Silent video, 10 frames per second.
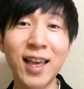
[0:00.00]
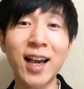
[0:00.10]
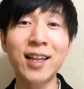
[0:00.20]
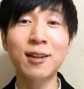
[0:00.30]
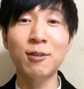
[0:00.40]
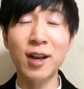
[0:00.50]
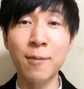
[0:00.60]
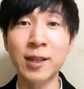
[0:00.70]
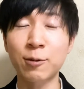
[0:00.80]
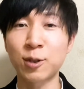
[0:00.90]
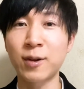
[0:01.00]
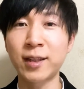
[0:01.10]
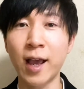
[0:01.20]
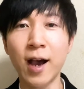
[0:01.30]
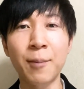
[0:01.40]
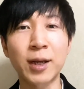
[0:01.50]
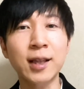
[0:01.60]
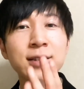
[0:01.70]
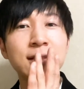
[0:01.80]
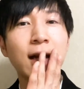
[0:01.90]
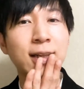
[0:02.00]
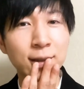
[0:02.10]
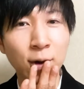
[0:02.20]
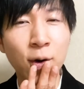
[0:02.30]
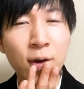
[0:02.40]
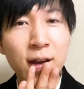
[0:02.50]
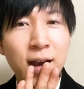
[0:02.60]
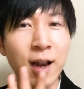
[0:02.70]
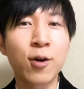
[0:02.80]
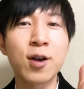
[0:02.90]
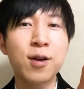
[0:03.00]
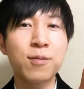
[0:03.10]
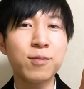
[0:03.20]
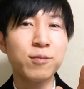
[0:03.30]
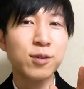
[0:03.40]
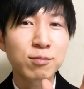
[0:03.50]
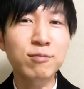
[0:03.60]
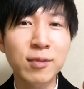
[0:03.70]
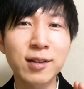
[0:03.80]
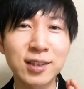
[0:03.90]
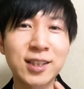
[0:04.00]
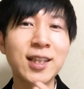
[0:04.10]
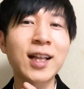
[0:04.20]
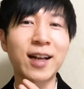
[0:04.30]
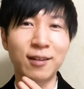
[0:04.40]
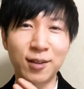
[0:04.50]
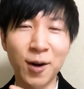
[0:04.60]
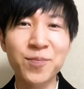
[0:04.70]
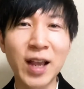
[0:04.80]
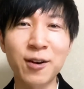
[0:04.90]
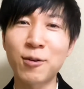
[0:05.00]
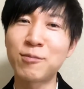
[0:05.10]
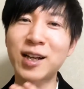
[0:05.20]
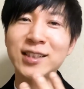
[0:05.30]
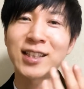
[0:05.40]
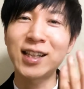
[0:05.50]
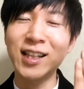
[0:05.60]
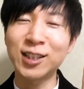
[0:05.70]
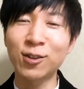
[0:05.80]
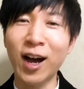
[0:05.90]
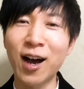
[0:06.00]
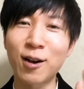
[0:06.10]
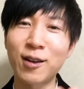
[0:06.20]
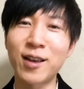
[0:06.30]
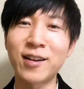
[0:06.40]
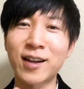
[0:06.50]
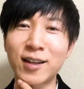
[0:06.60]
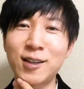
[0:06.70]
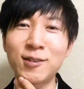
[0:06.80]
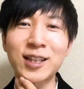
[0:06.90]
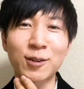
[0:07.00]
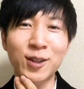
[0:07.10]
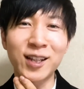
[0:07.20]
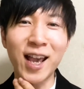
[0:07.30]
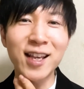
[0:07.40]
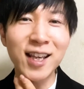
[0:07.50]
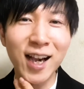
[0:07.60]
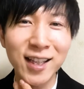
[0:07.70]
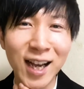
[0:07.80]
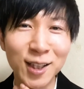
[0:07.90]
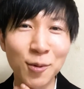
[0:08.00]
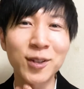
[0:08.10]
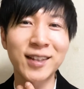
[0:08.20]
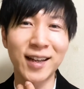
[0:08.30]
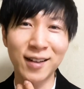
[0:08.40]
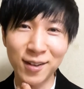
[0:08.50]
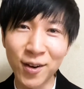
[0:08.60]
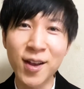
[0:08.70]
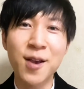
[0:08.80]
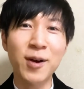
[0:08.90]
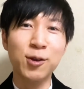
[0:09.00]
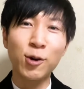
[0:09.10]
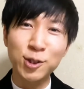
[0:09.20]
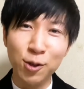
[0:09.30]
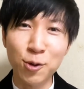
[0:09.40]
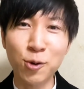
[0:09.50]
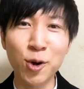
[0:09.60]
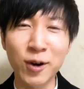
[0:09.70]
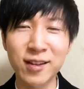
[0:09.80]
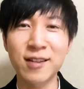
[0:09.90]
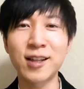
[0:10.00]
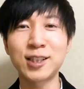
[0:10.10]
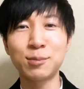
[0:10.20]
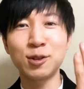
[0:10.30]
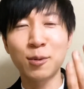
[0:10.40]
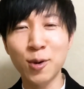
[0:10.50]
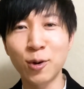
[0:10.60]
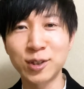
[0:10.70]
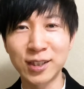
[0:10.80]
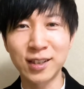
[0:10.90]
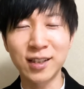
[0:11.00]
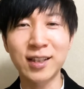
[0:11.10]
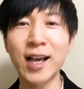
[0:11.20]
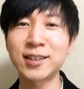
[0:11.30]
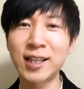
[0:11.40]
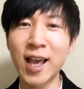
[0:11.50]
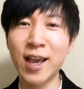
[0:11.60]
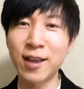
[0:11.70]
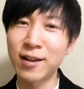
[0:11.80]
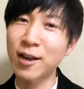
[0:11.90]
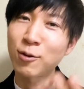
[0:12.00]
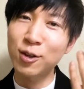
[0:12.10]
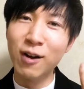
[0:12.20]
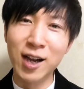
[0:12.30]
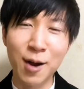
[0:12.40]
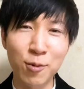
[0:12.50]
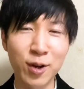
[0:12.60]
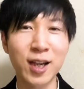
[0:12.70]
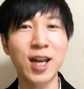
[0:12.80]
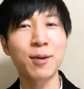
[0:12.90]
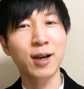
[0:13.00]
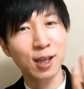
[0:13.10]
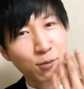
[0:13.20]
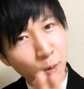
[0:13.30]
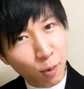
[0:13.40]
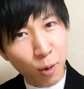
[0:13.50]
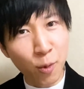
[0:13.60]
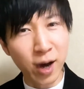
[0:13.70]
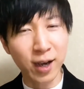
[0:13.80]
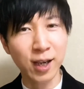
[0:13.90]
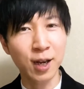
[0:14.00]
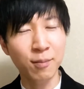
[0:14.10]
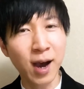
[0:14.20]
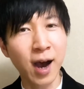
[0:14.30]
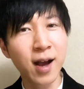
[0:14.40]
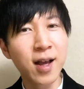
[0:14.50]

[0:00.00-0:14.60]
がいいですよね、みたいなこと言われて、あ、まあ、確かになと。あの、うん、知ってたんですよ。あの、昔一度、あ、なんか気づいた時に縁起がいいなと思ったんですよ。まあ、幼少の頃は全然自分の名字に対して何の違和感もなければ疑問も思わなければ、